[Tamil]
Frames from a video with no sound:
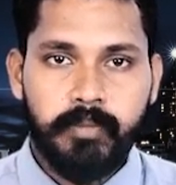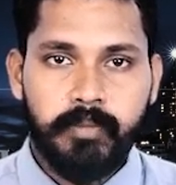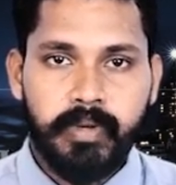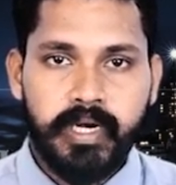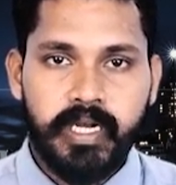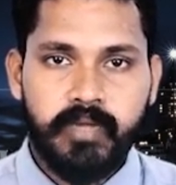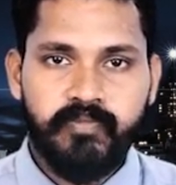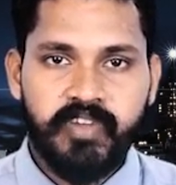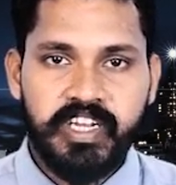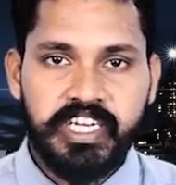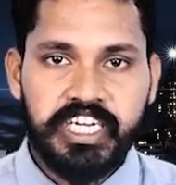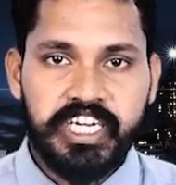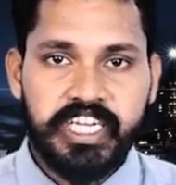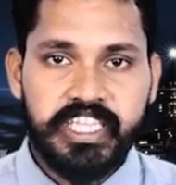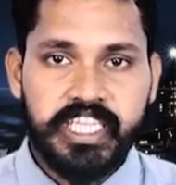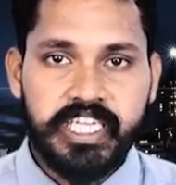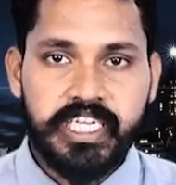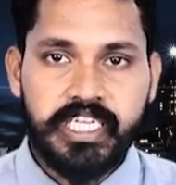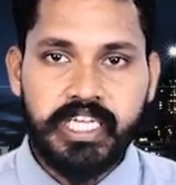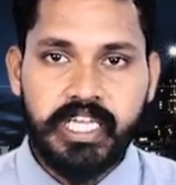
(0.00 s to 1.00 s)
ஏற்படும்
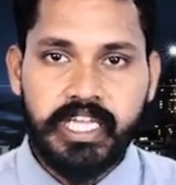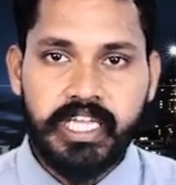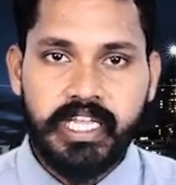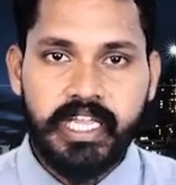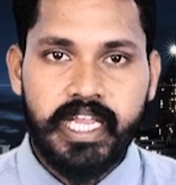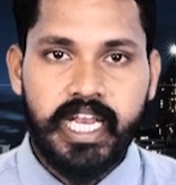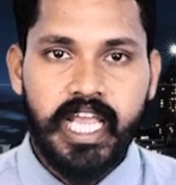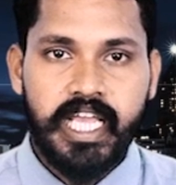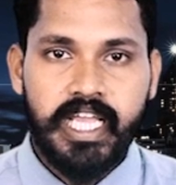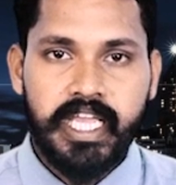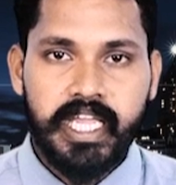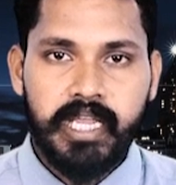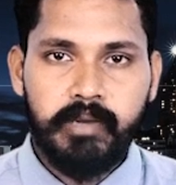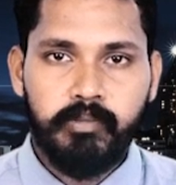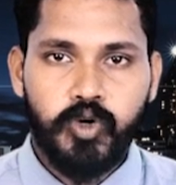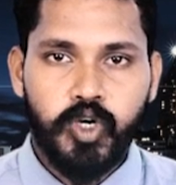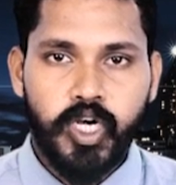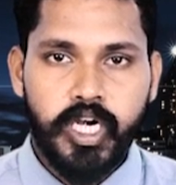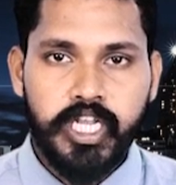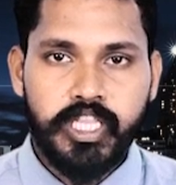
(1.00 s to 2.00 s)
வெற்றிடத்திற்கு
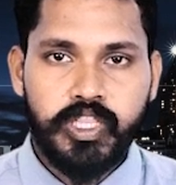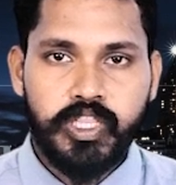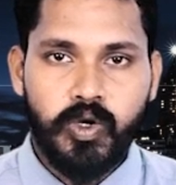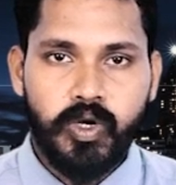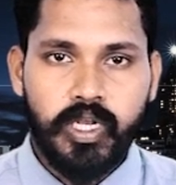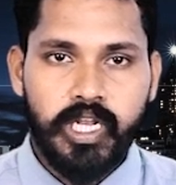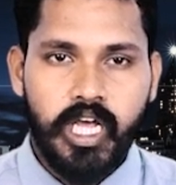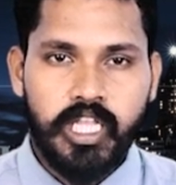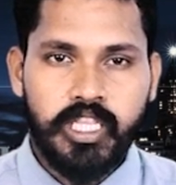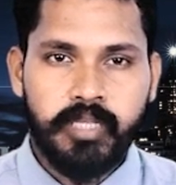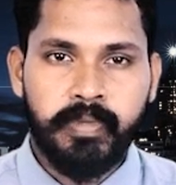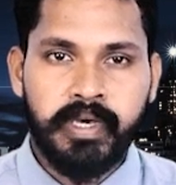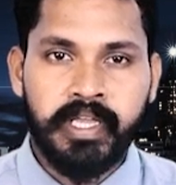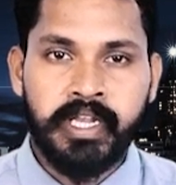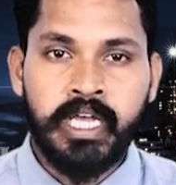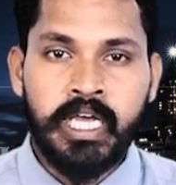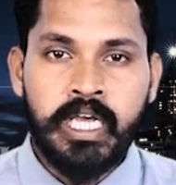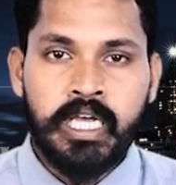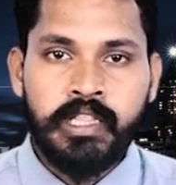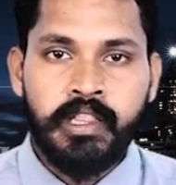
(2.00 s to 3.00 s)
இலங்கையின் முன்னணி தொழில் அதிபர்